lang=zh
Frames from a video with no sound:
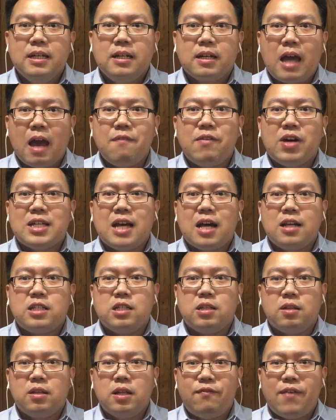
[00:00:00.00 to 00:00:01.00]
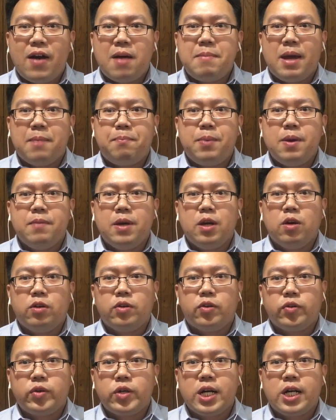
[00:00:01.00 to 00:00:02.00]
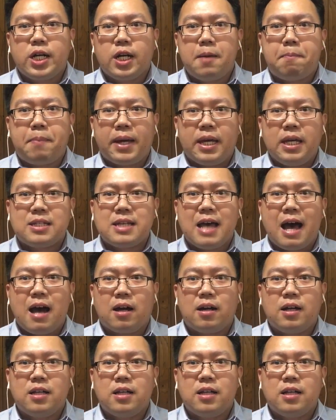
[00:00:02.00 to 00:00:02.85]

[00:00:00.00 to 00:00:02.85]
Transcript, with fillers: 开发商那方面并没有有任何的赔偿，